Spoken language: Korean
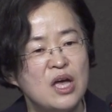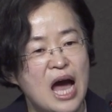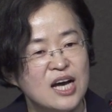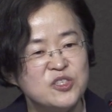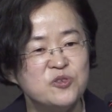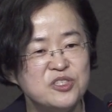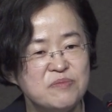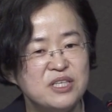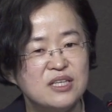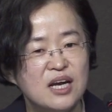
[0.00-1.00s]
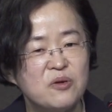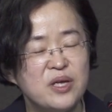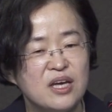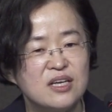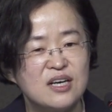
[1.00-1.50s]
아쉬운 점이 있다라고
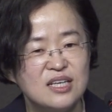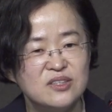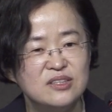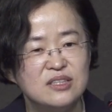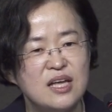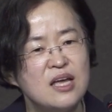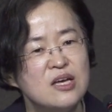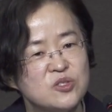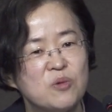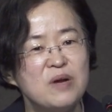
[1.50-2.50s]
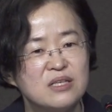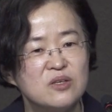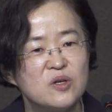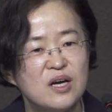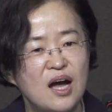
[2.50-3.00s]
얘기를 하셨는데 정말
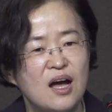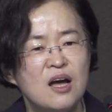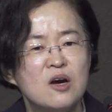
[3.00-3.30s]
그럴까?